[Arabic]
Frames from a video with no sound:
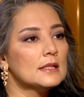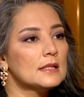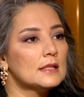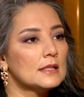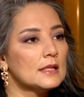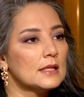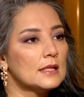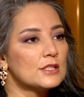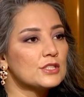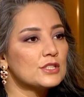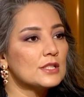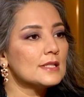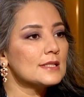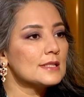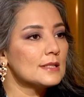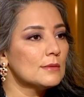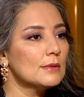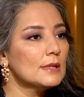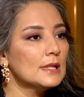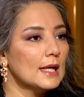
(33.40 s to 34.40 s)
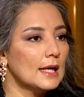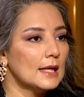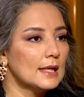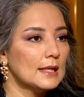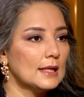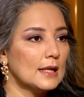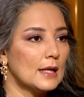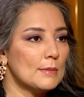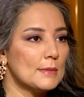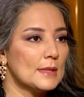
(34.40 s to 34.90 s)
الشخصي ولا على
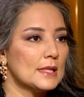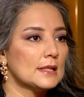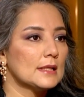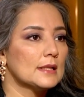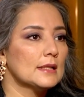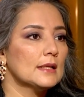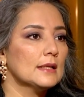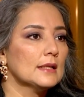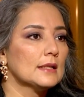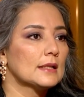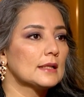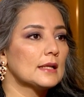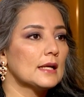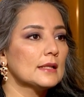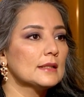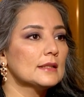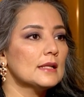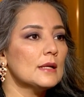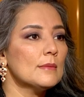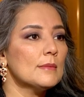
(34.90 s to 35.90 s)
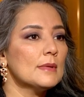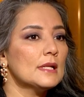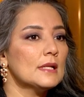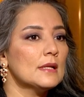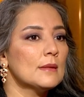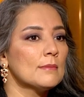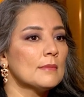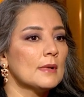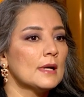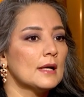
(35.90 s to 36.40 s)
العملي يعني كان دائما
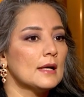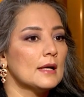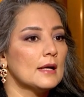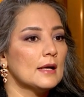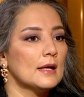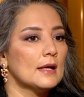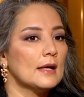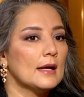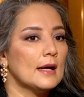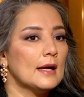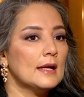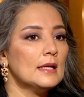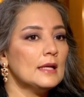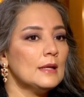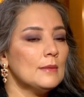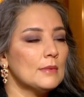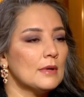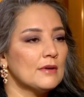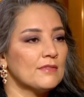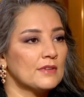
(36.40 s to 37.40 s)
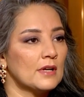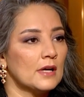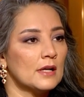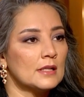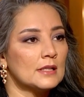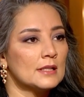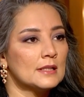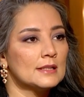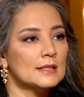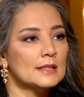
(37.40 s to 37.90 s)
لما آه، اي
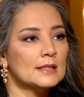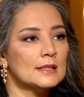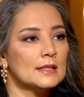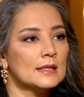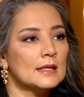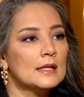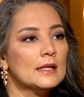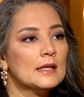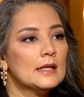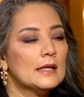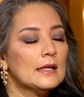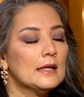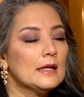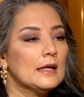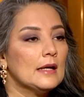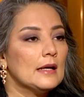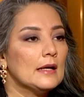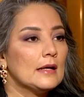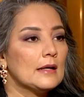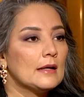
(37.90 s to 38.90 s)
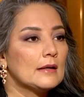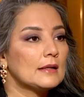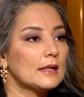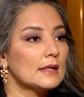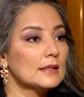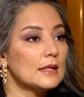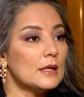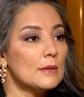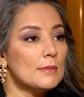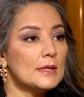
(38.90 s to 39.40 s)
أفكار جديدة آه
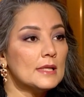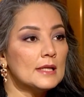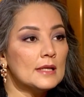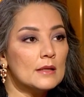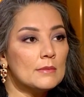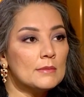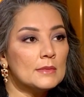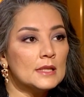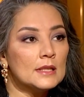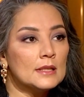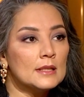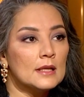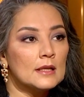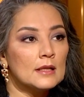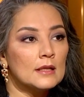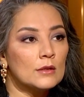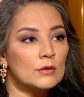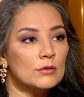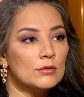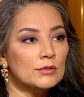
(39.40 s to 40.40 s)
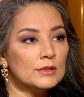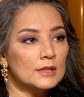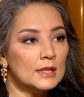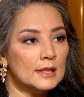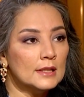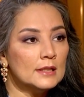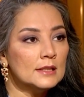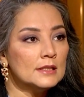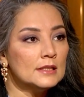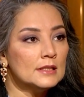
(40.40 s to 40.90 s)
كان دائما يهمني أن أنا يكون
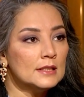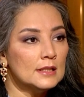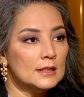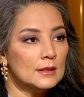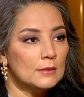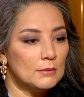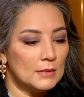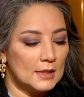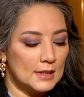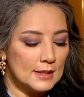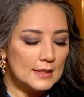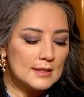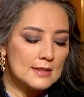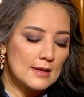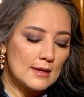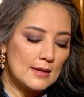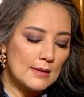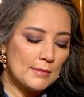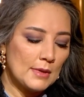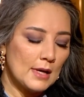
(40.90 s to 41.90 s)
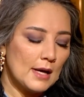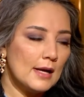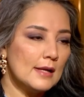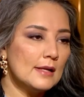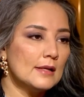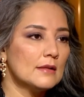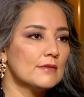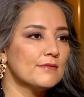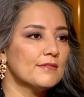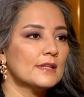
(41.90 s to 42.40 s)
عندي ما يدعم
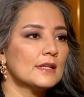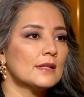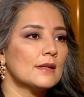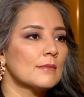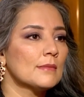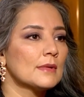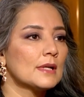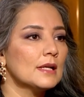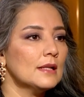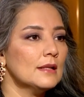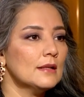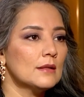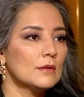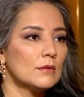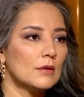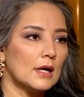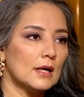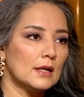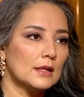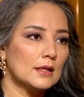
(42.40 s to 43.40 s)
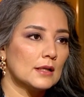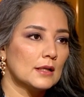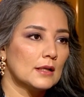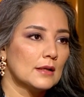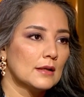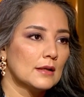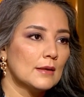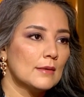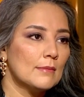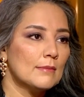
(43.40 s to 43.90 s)
هاي الفكرة من كل النواحي
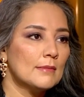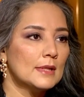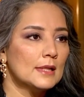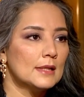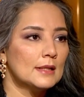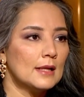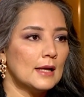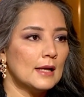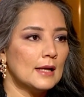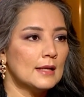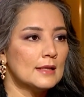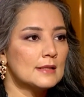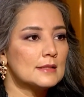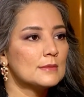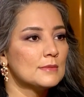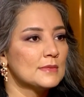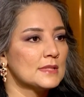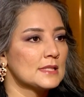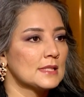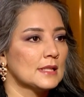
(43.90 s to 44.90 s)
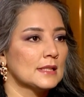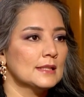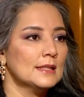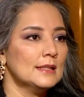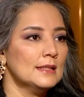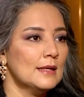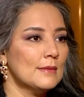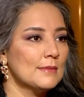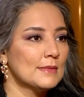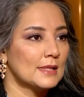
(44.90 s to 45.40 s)
من ناحية
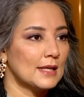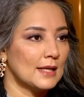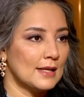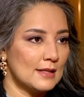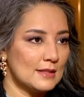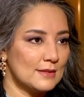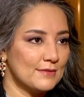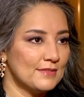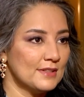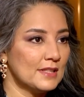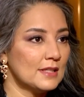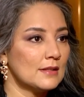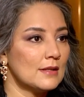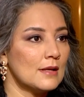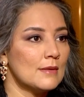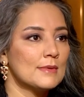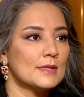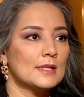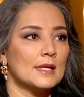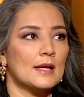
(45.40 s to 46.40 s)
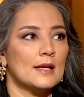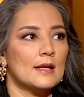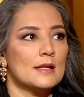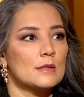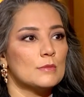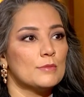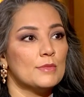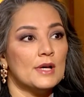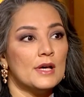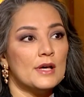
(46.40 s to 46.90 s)
ميزانية من ناحية فكرة من ناحية
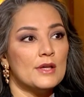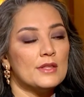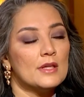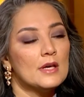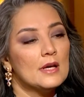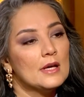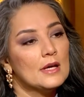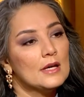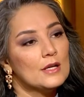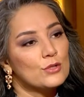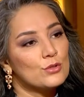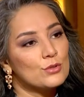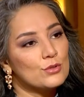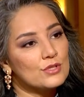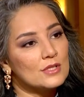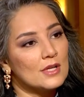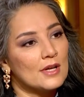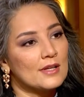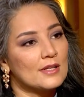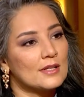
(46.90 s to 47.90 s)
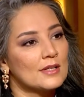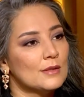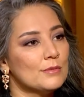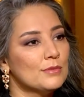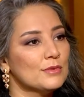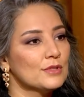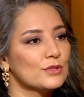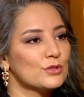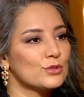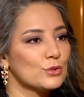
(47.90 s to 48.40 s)
بحث شو صار
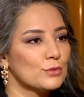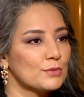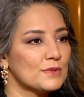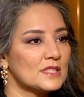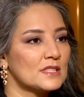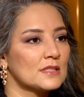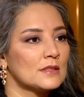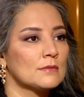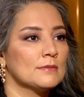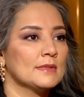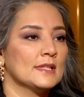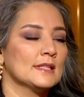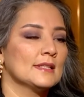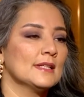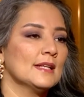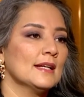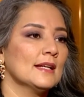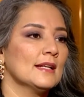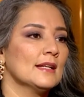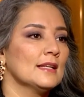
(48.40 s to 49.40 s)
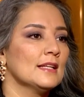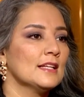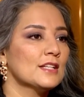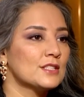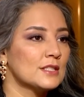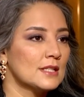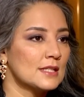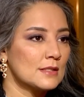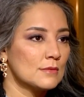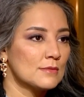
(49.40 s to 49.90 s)
قبل شو بيصير بعدين
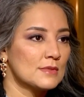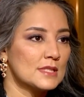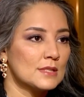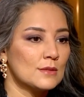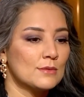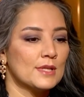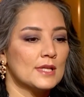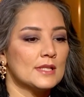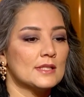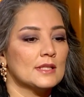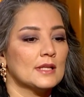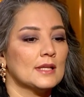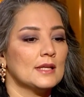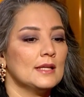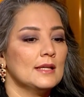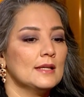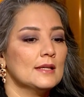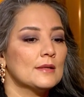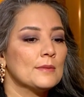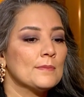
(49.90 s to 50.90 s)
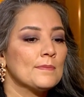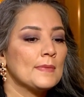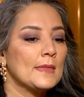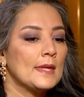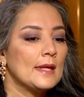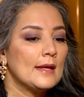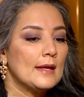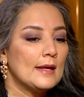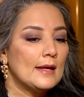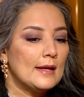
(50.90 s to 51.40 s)
ليش لازم نسوي هالتغيير
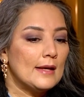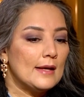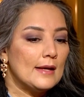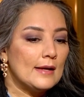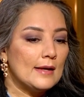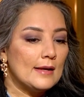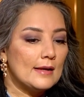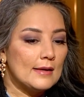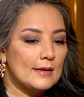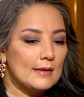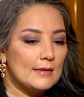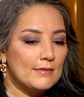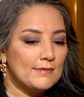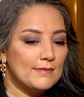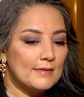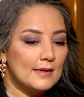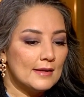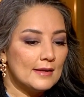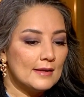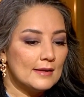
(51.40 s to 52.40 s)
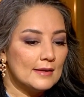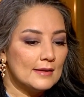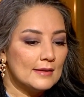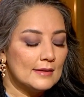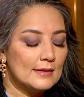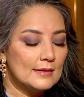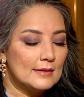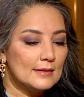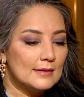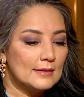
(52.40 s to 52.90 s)
آه
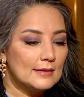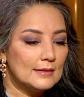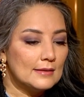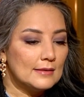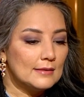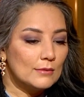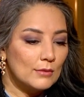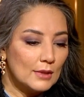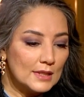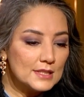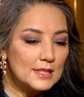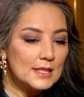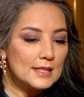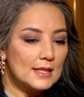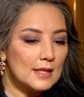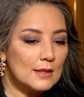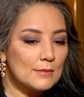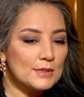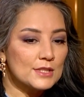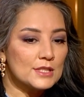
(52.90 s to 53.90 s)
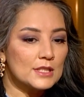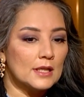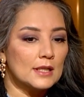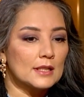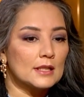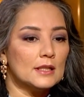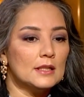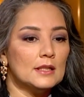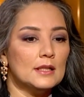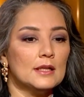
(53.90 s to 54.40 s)
فواجهت
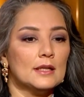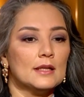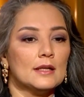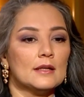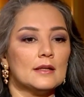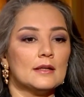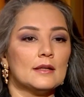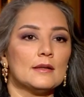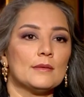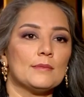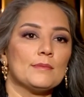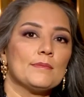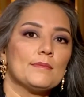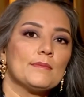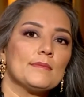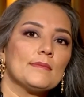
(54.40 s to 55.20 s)
هالمشاكل آه